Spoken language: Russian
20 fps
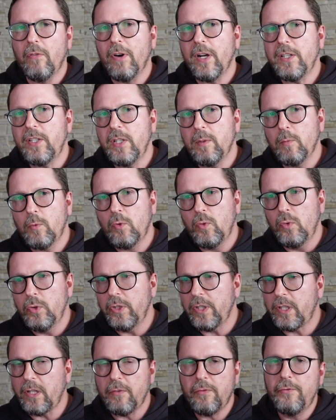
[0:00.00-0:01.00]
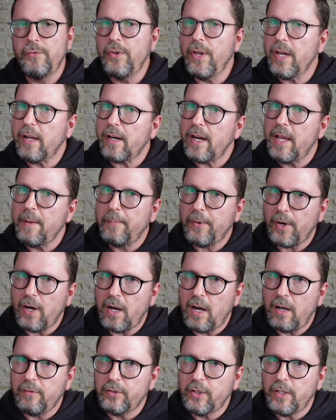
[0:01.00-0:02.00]
Вадим Кудиков верой и
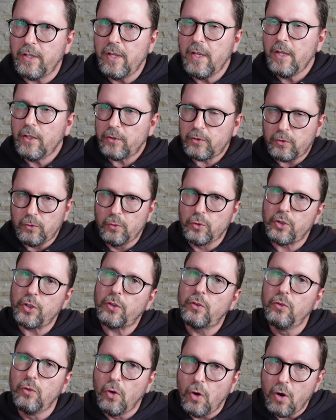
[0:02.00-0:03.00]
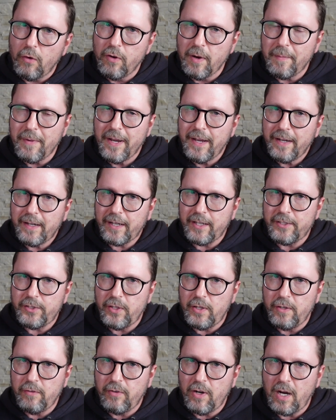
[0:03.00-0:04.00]
правдой служит новым
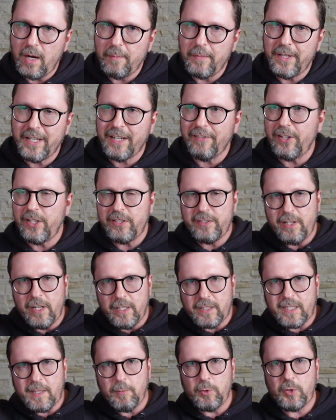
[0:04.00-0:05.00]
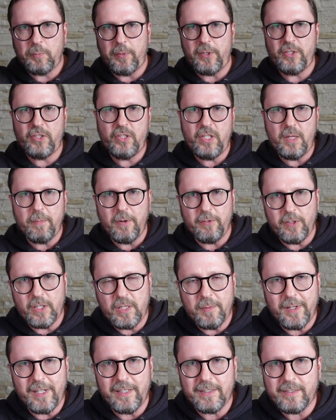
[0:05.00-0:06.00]
хозяевам. И говорит Зеленскому, спасибо,
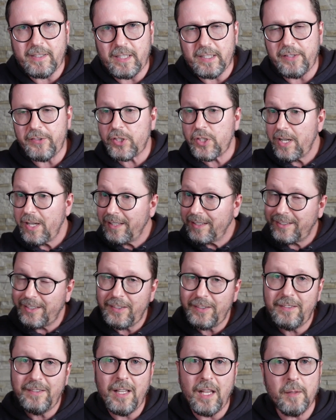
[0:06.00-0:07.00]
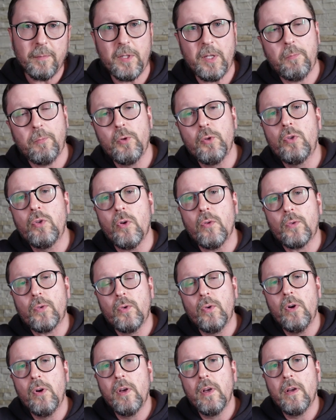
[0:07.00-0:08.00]
Владимир Александрович, ты дал мне
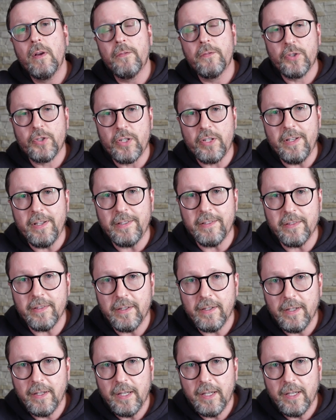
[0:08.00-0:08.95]
путевку в жизнь.